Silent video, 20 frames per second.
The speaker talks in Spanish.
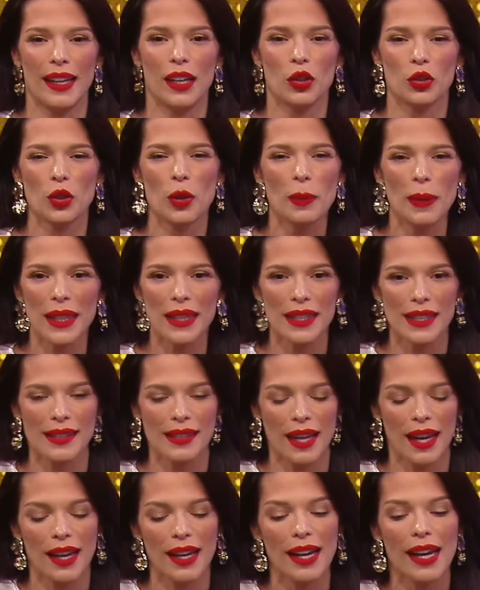El otro
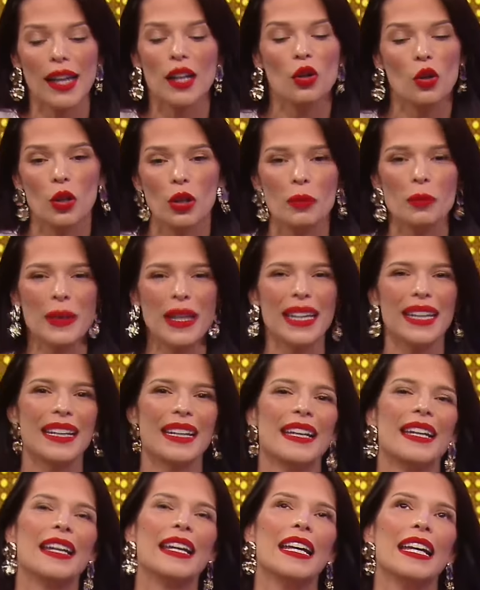aprendizaje enorme
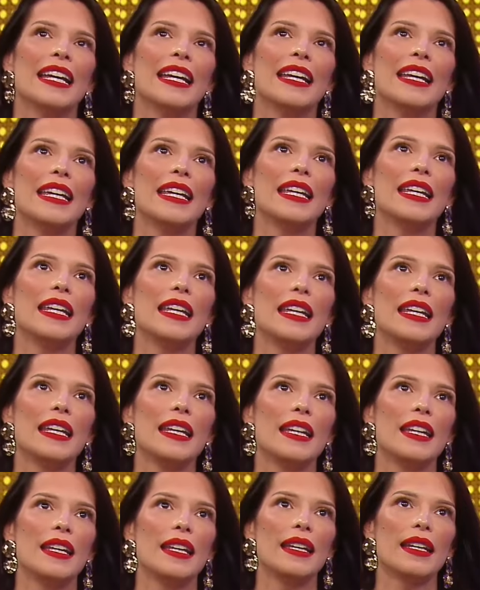
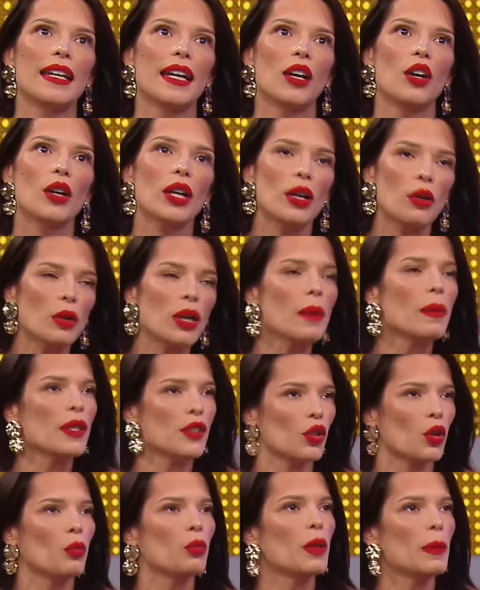y, creo que es una
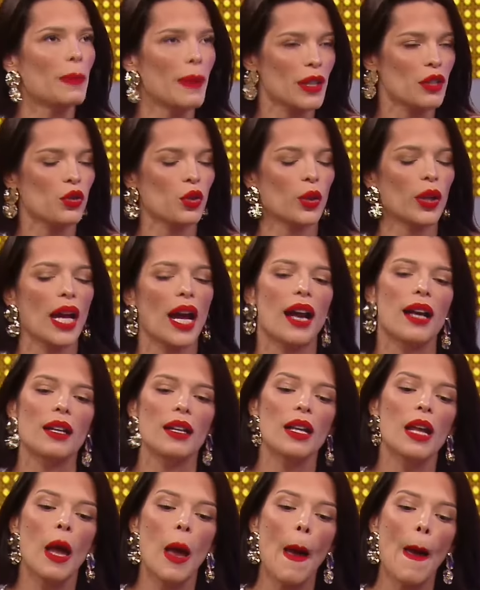visión muy personal,
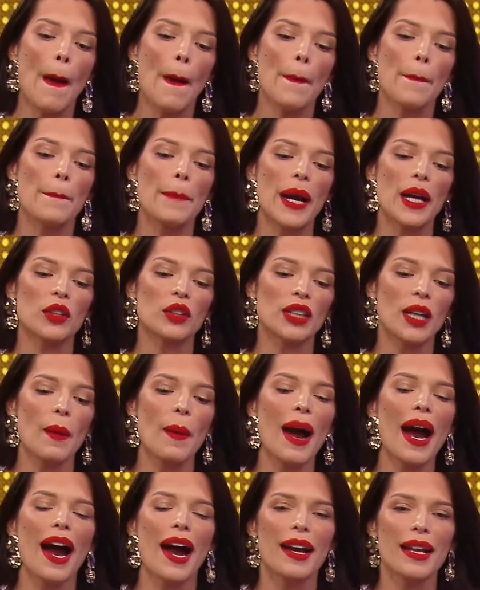pero
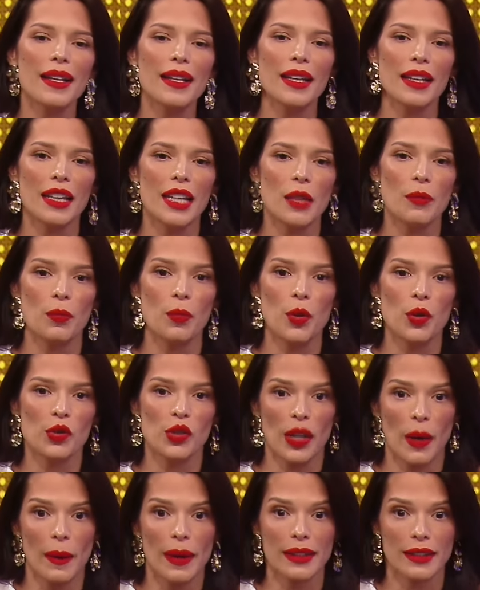trabajar en equipo,
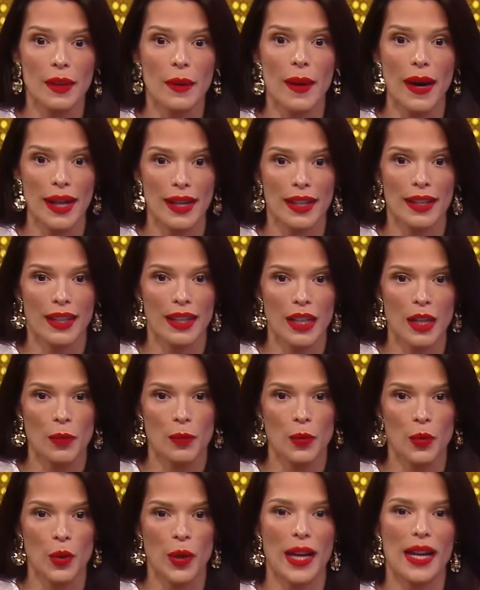saber trabajar en
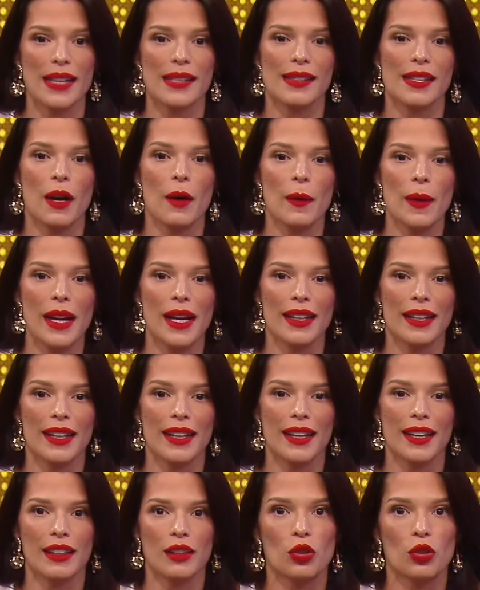equipo, es saber
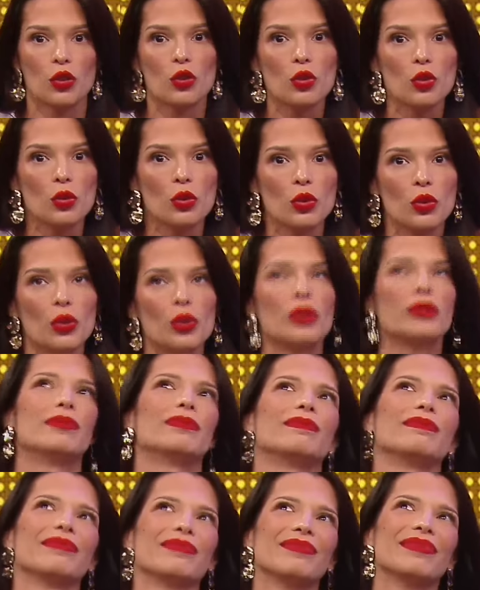que tú
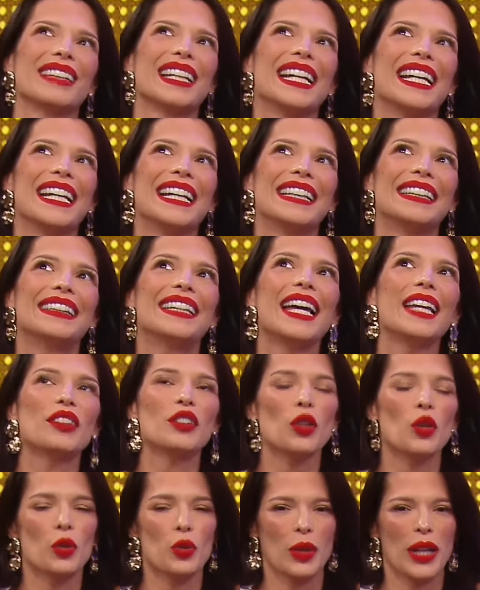
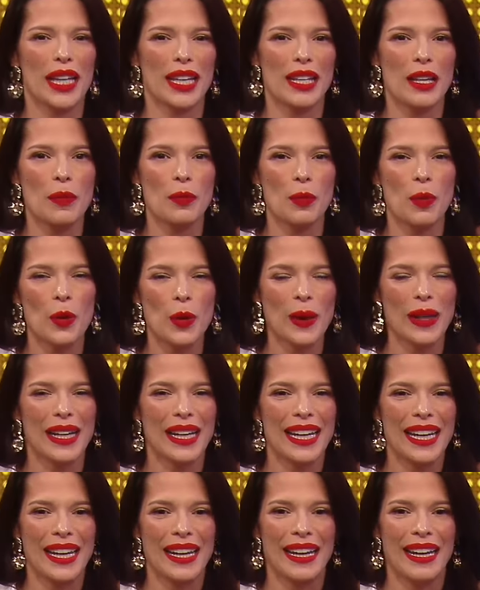dentro de un equipo
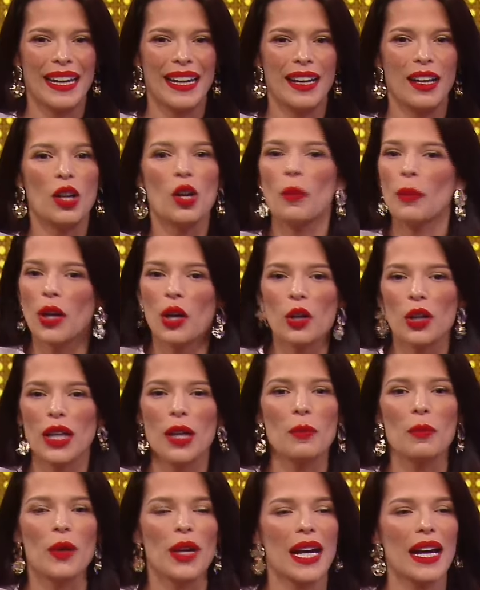lo mejor
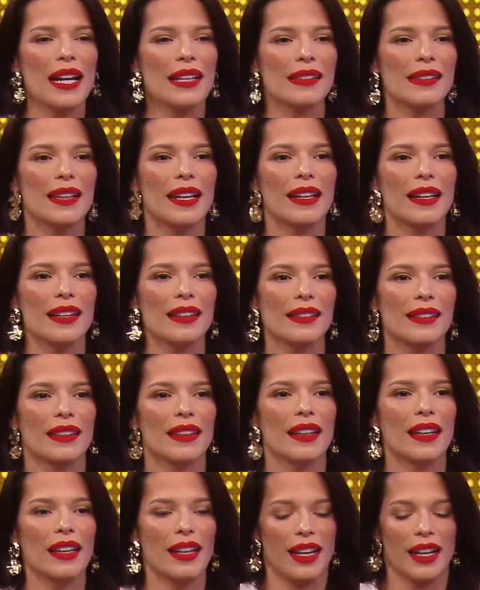que puedes hacer es
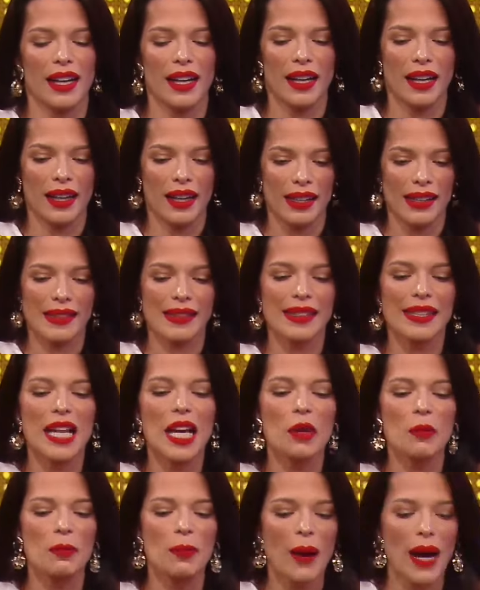
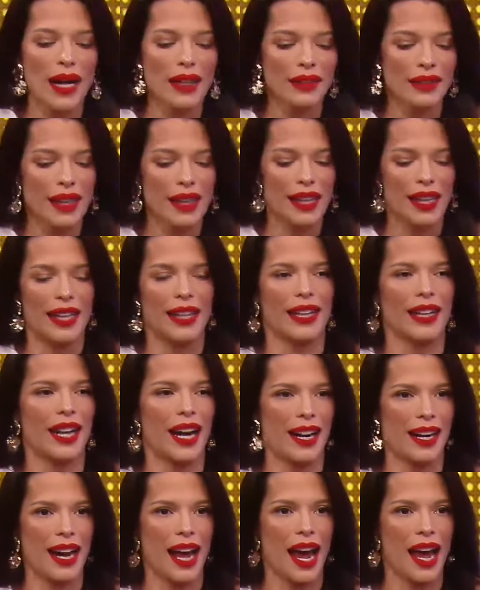ser parte del
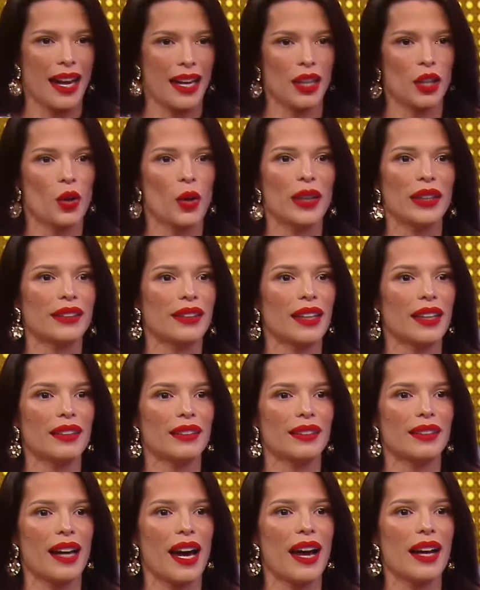engranaje, no
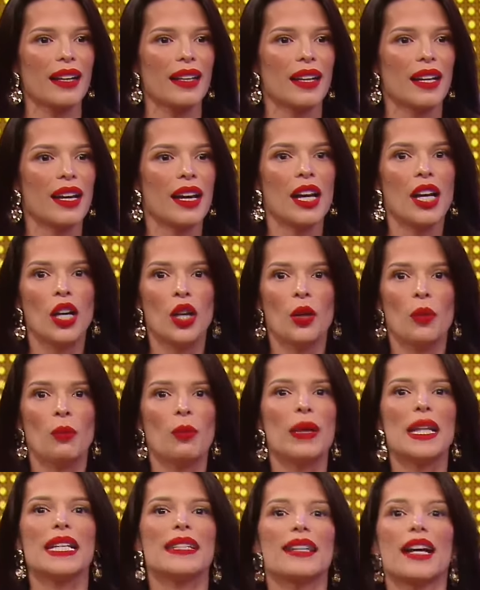intentar
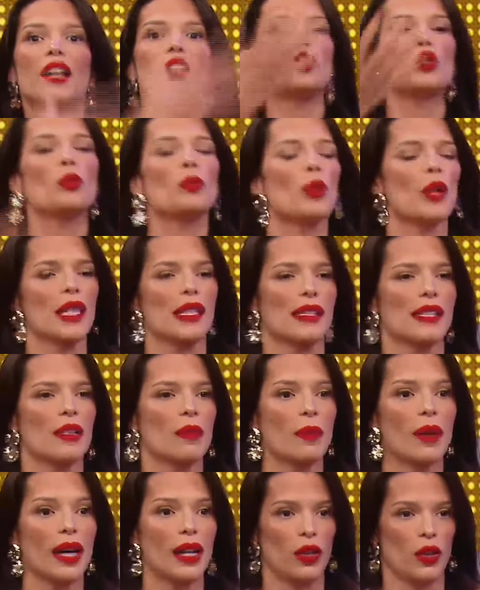brillar tú por
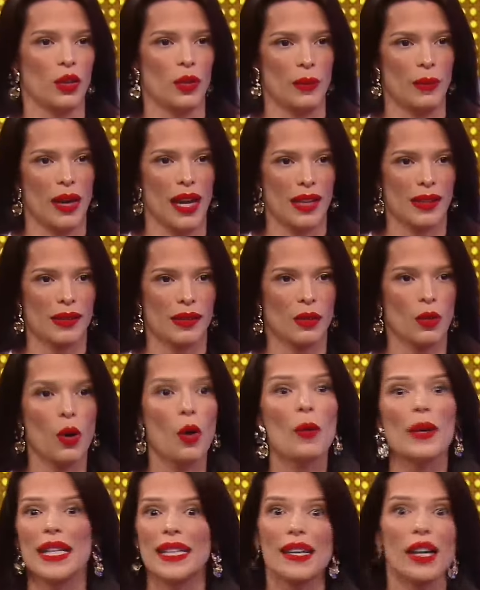encima de los demás o
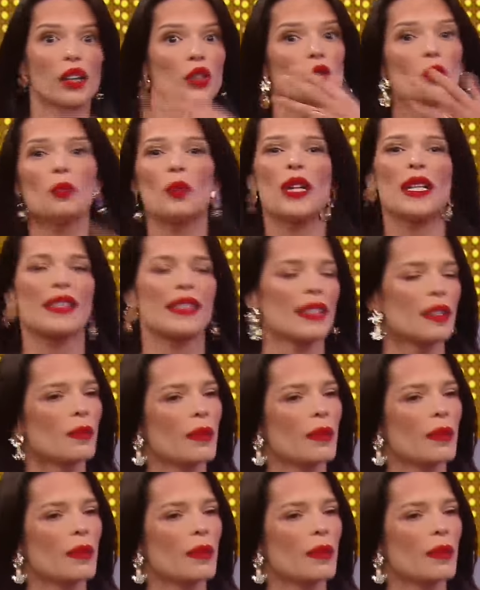brillar tú por encima